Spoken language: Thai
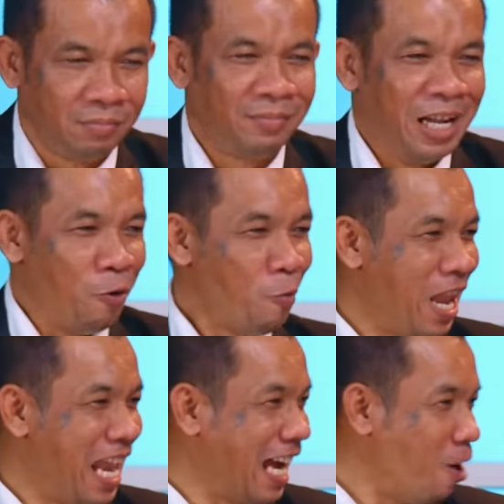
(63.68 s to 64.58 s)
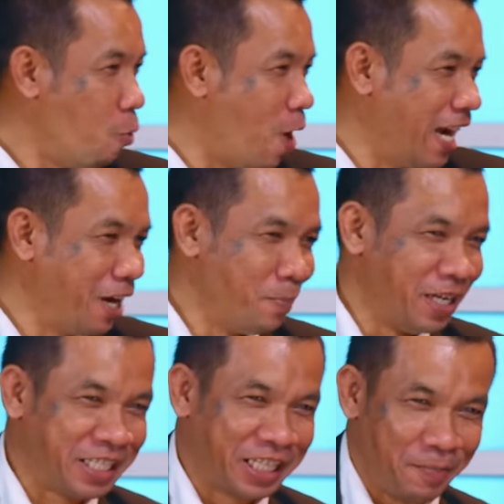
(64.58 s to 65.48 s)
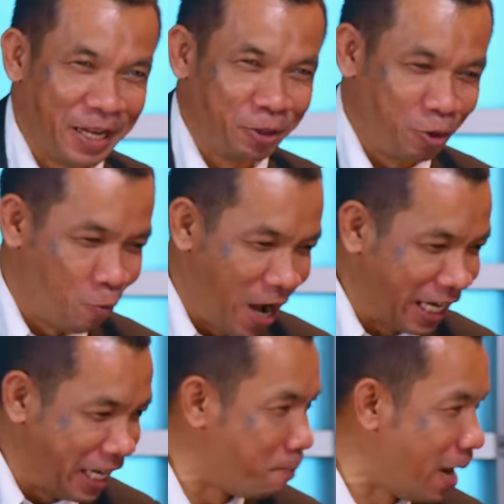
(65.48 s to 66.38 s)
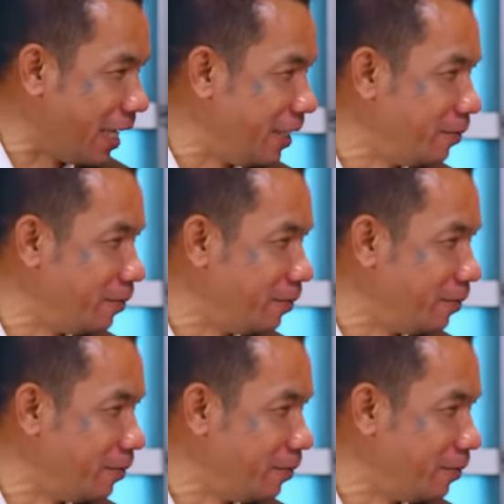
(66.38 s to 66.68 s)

นะครับ เวลาเขาวางระเบิดเสร็จทำไมเขาต้องวางเรือใบ